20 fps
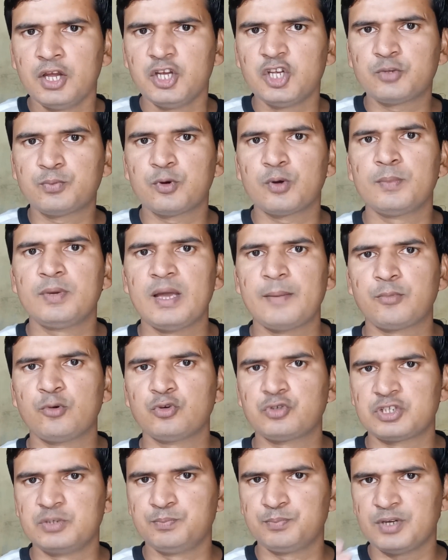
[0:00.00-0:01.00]
इस फोन में
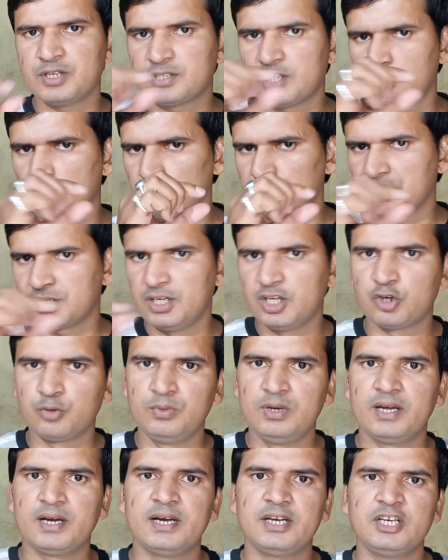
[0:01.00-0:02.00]
आपको सिंपल सा नोज देखने
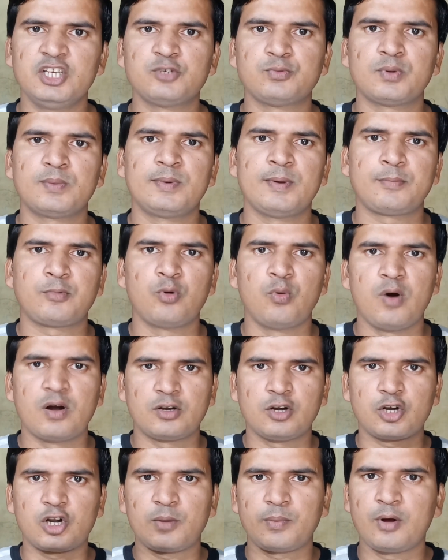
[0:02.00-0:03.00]
को मिलेगा इस फोन में आपको
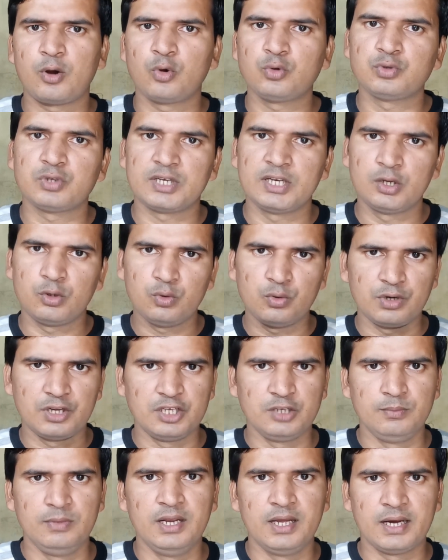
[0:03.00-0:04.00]
वाटर ड्रॉप का नोज देखने को
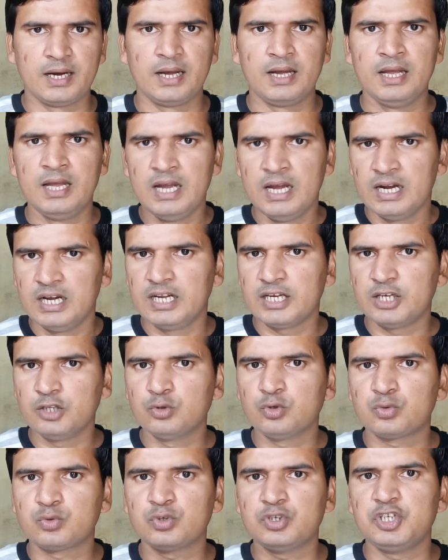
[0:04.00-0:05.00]
नहीं मिलेगा
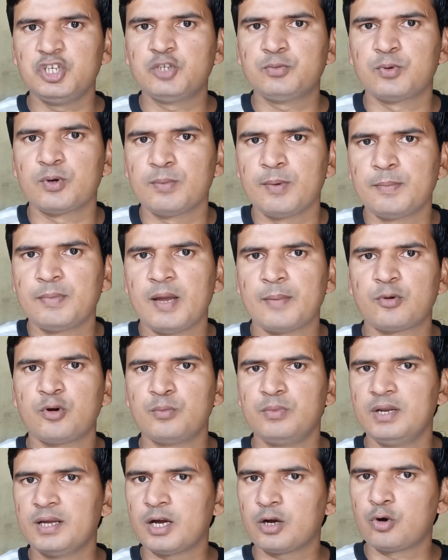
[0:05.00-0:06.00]
लेकिन दोस्तों इस फोन में भी
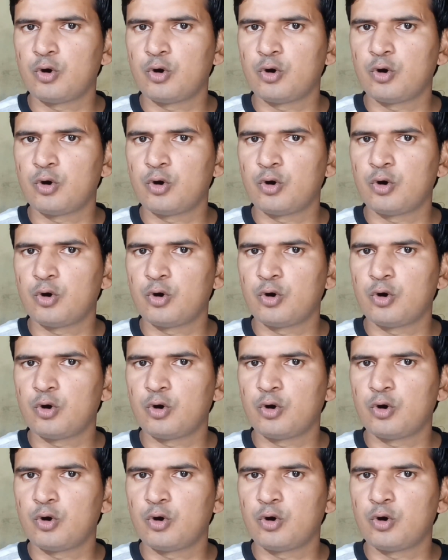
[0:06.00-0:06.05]
आपको मिलेगा